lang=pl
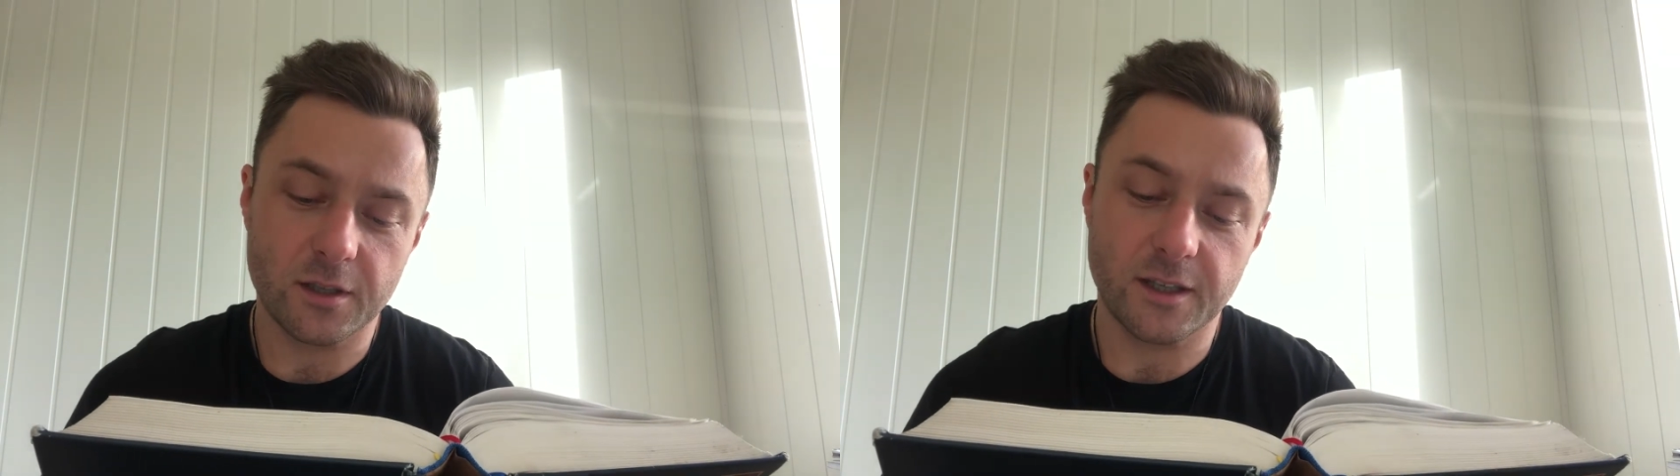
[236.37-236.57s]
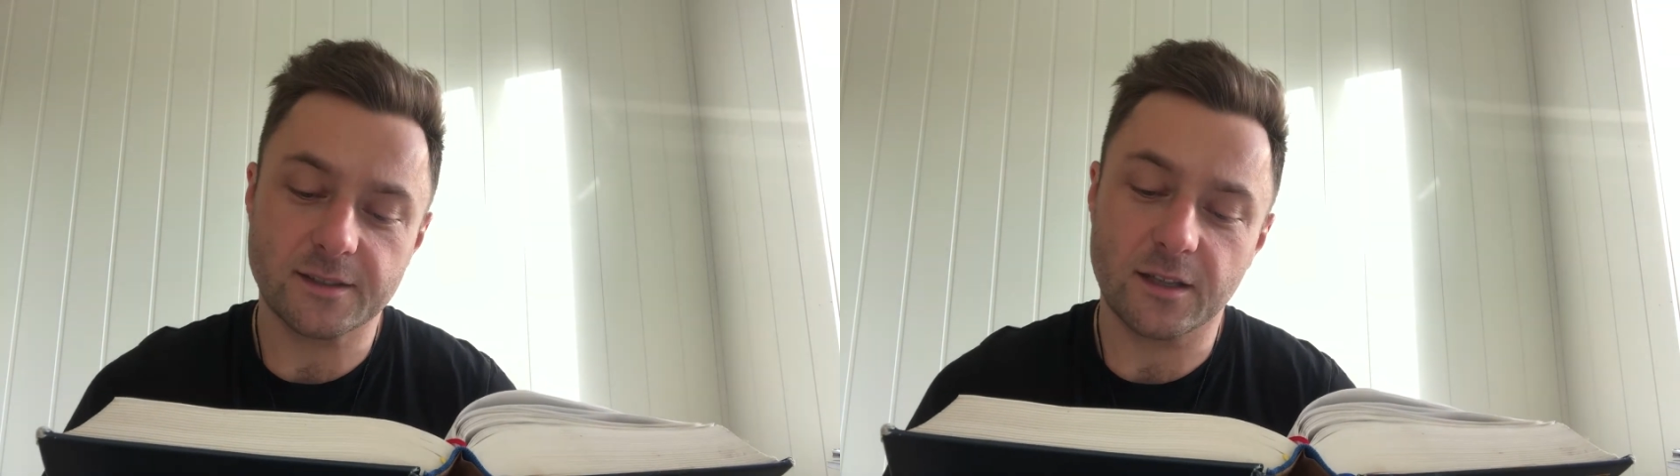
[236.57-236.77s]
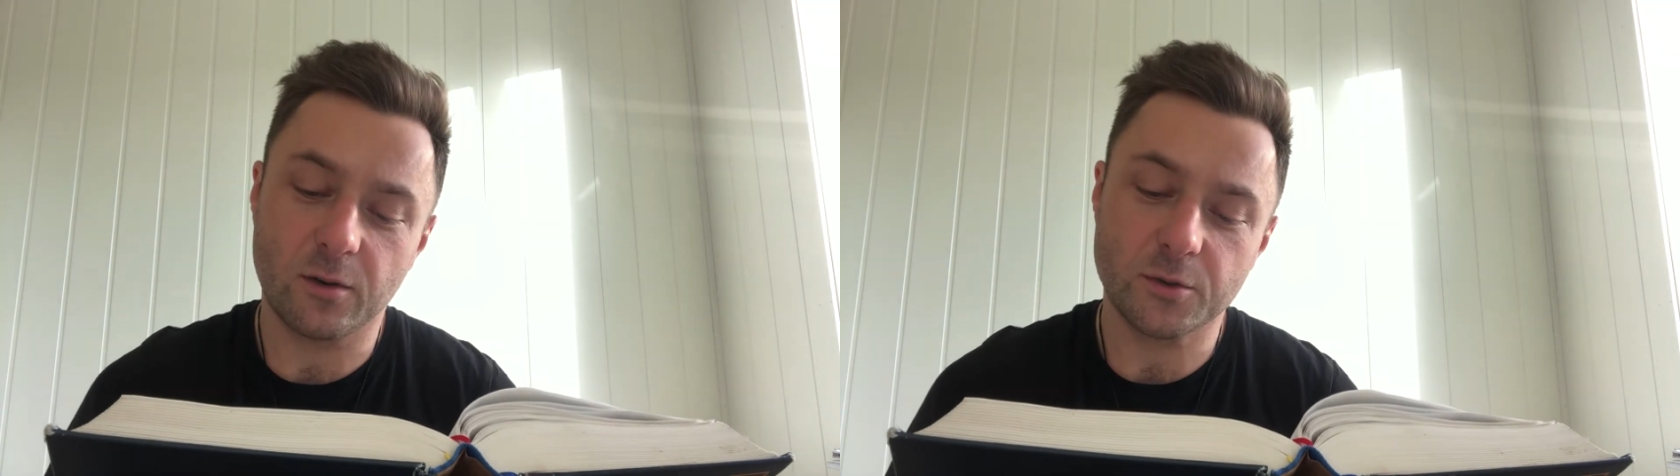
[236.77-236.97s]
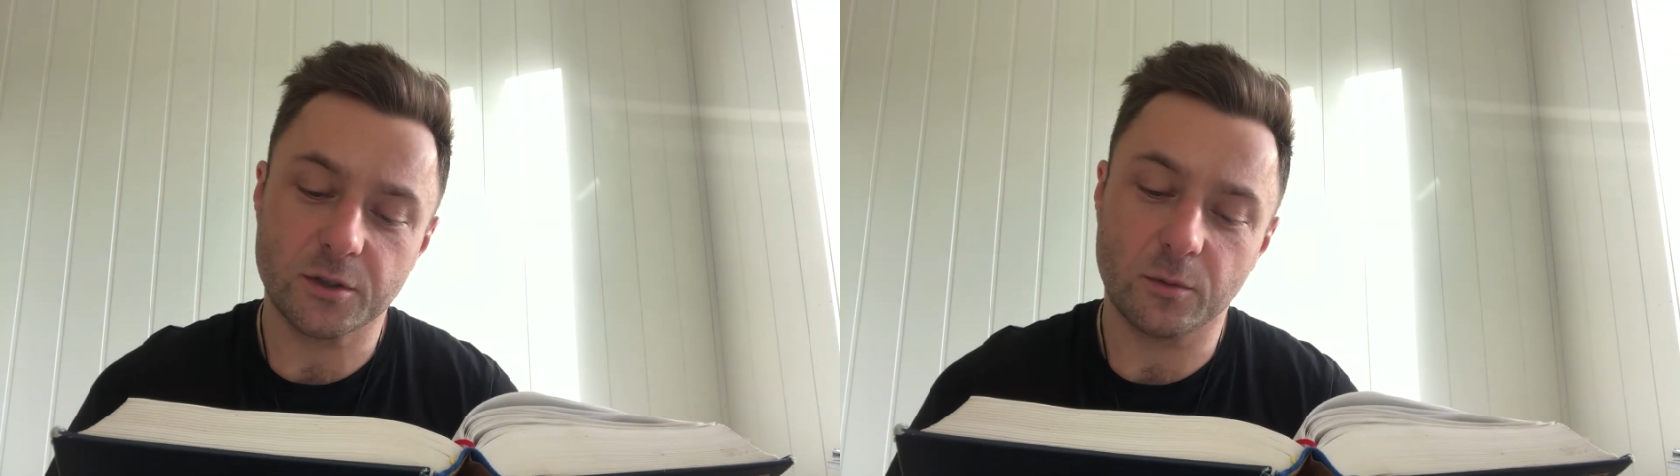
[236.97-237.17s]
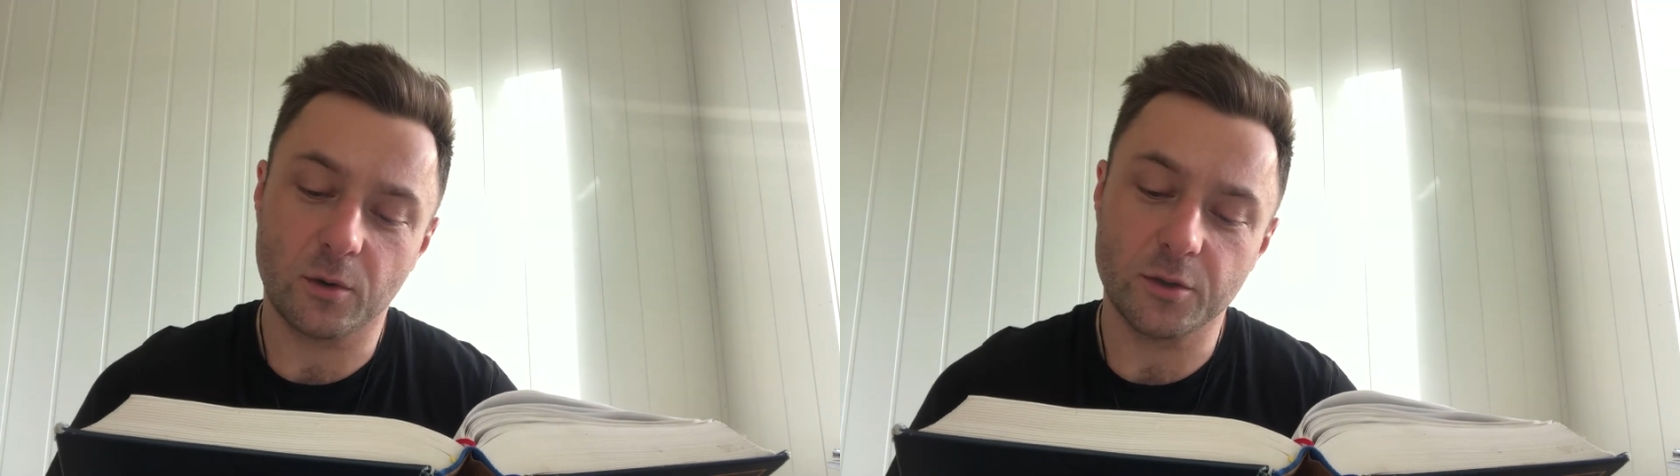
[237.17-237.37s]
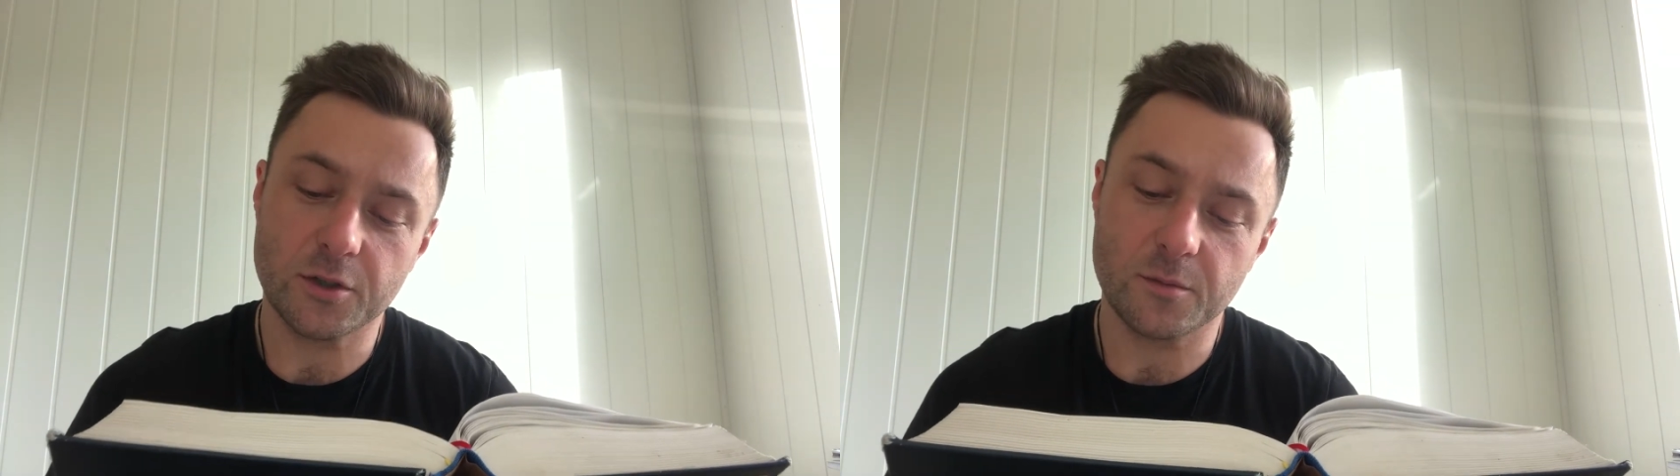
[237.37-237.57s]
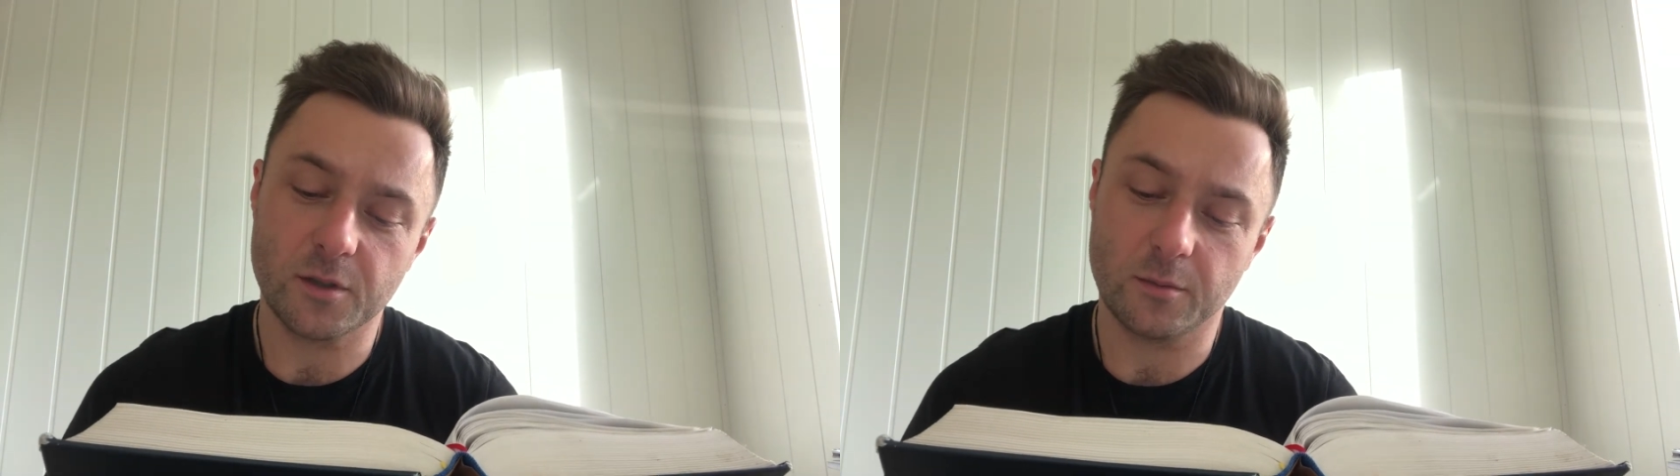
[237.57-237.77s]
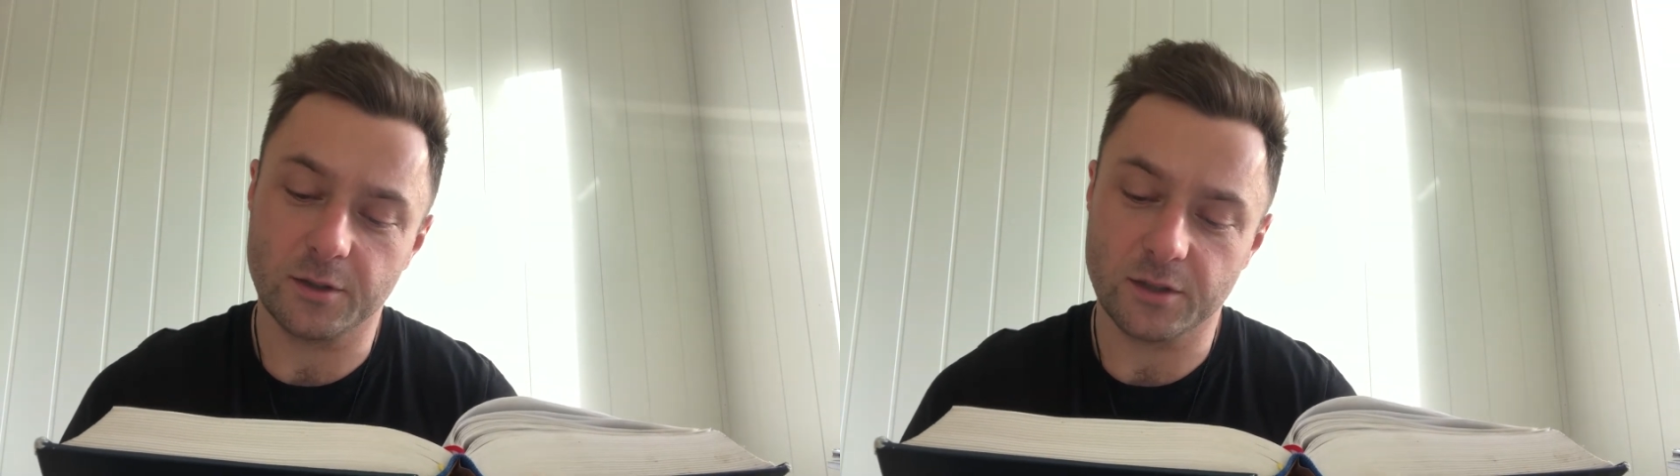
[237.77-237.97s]
i zdawał się o niczym
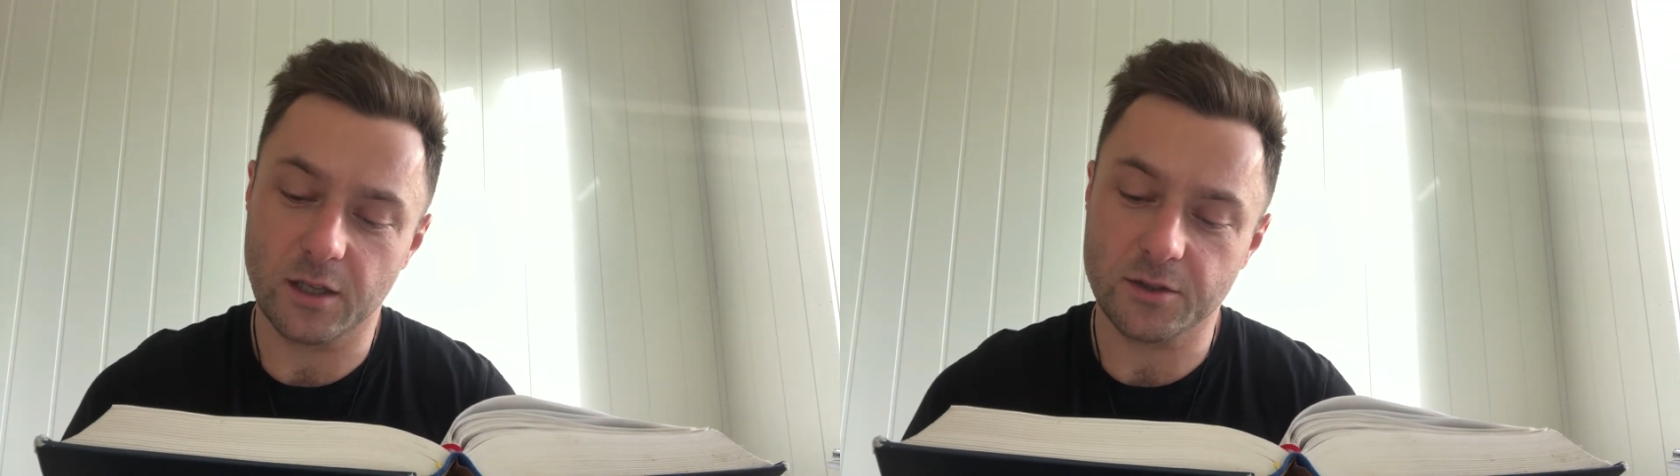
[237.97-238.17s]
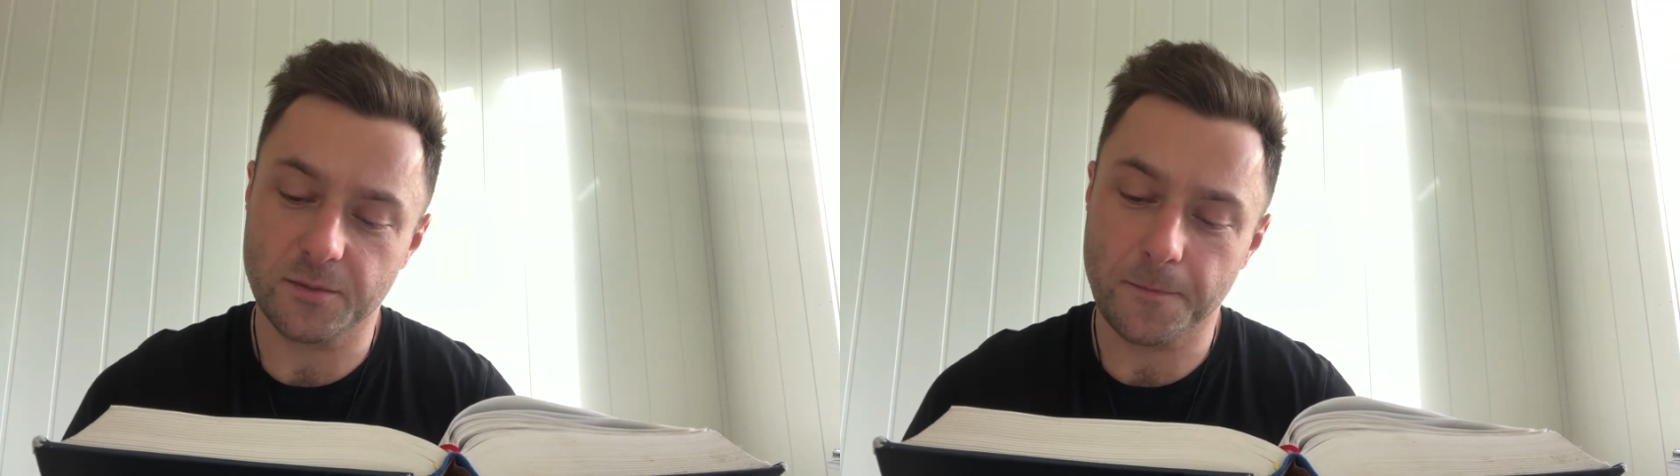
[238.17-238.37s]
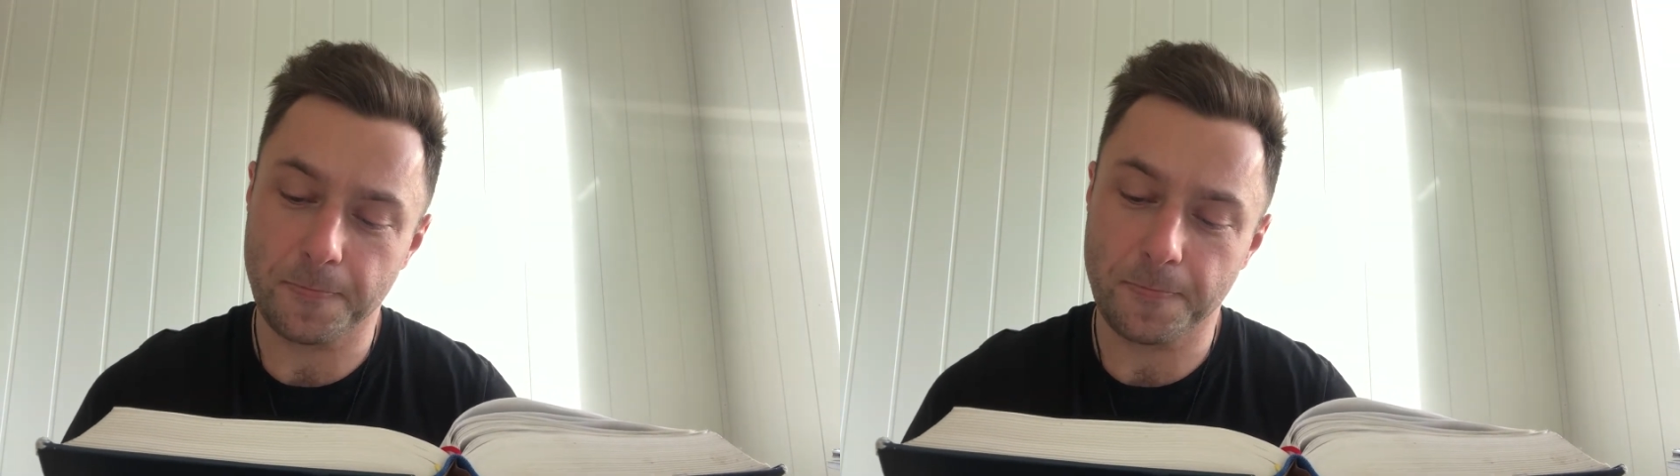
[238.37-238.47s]
nie myśleć.